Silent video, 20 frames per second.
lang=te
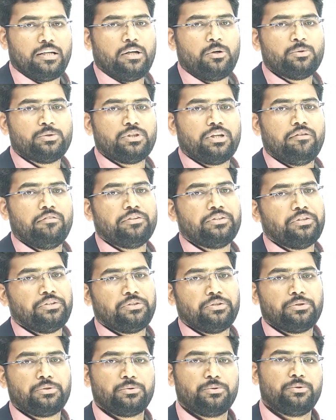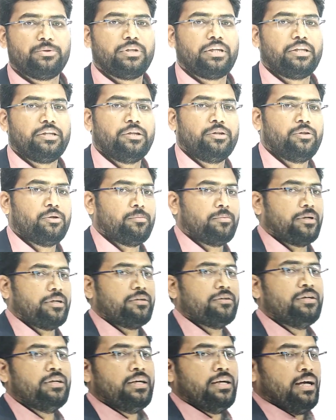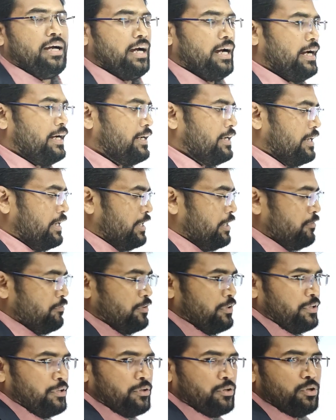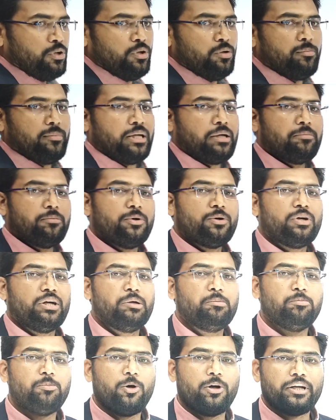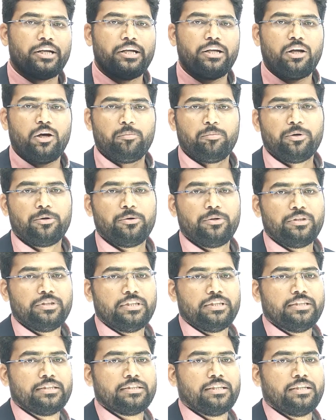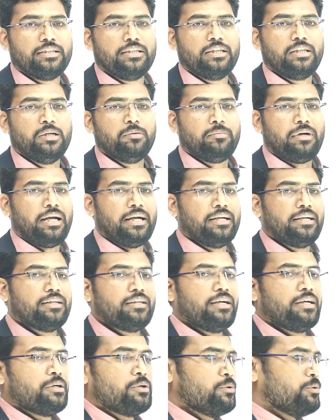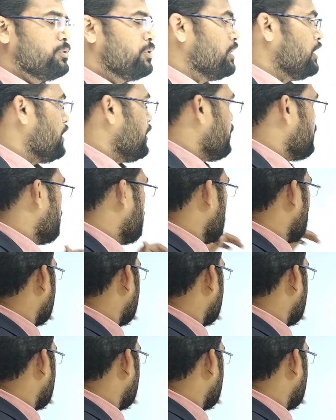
డౌట్ సాల్వింగ్ సెషన్స్ కూడా ఉంటాయి దీంతో పాటు అండ్ ఈ వీడియోలో మనం ఒక ఇంపార్టెంట్ టాపిక్ గురించి డిస్కస్ చేద్దాం అండ్ దట్టు సో